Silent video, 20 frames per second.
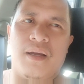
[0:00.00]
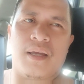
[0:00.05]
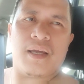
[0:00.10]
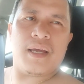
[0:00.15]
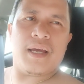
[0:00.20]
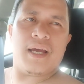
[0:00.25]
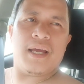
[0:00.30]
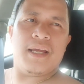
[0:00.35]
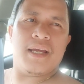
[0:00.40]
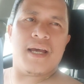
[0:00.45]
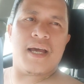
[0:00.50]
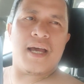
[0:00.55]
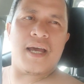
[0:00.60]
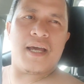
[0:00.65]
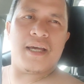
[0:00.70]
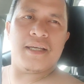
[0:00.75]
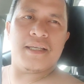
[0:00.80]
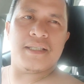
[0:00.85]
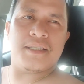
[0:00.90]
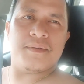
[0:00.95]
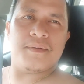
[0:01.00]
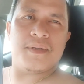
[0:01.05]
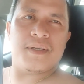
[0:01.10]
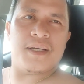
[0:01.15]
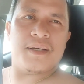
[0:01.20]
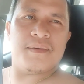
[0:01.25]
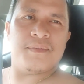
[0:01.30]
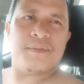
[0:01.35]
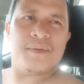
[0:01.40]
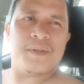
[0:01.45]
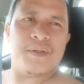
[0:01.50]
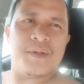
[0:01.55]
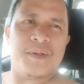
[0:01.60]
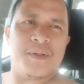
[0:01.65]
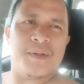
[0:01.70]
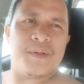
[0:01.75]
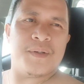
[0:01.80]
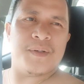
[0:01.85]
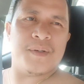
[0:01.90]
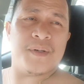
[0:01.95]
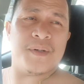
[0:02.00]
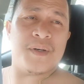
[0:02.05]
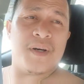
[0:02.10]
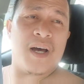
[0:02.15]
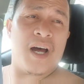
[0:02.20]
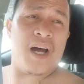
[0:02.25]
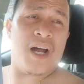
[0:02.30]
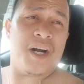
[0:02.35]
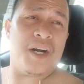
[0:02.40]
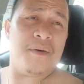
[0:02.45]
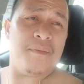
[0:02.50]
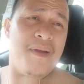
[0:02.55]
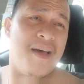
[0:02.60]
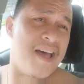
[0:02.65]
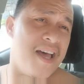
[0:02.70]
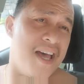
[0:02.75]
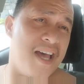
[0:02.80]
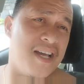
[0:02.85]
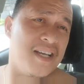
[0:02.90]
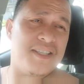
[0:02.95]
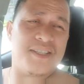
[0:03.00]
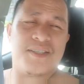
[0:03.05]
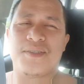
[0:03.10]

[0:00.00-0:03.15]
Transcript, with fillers: Hi guys, welcome to our vlog.